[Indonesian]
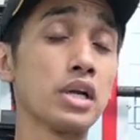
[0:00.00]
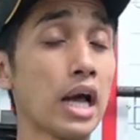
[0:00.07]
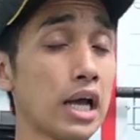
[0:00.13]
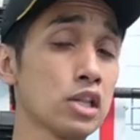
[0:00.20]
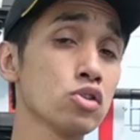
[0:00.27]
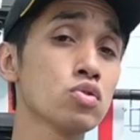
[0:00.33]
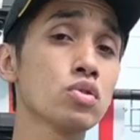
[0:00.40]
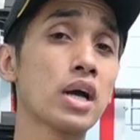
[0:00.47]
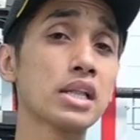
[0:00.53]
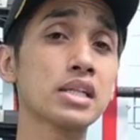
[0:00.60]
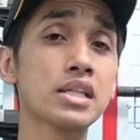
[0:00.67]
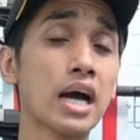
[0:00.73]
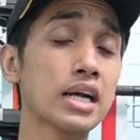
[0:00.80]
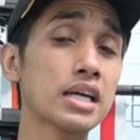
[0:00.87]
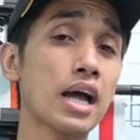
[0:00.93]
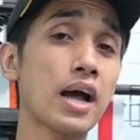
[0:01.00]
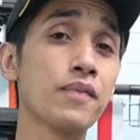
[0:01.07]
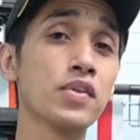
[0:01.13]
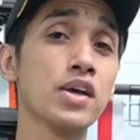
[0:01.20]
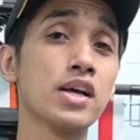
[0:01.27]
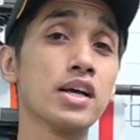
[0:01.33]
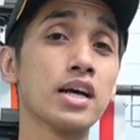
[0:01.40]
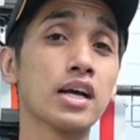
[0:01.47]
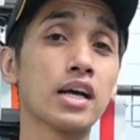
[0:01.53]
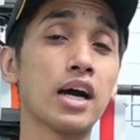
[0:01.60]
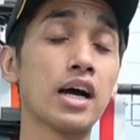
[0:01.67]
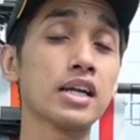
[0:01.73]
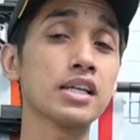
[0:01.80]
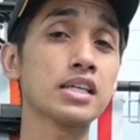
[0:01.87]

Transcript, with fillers: Nah, itu juga tidak ada uh,